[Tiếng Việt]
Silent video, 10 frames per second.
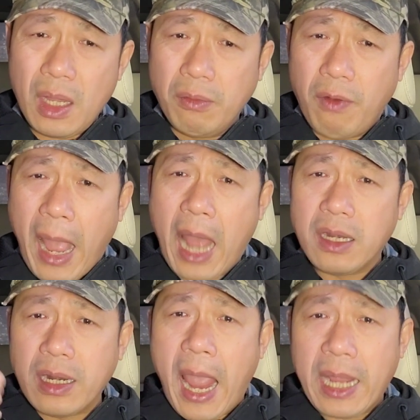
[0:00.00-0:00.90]

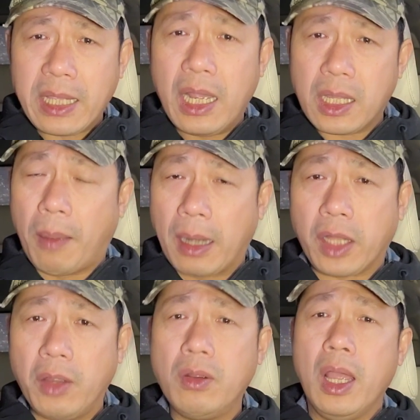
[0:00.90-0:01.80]
và nó đang chơi trò
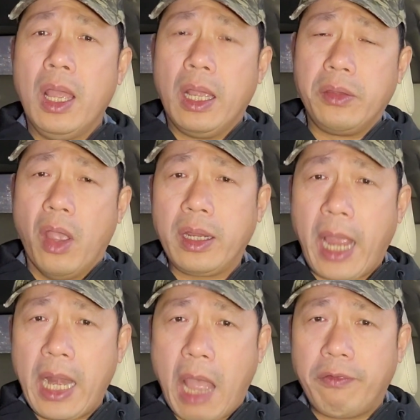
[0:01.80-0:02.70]
bẩn thỉu những
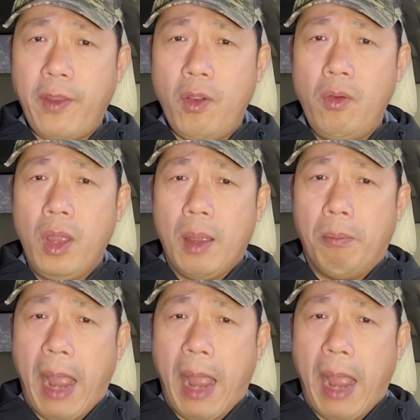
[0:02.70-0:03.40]
cái lá phiếu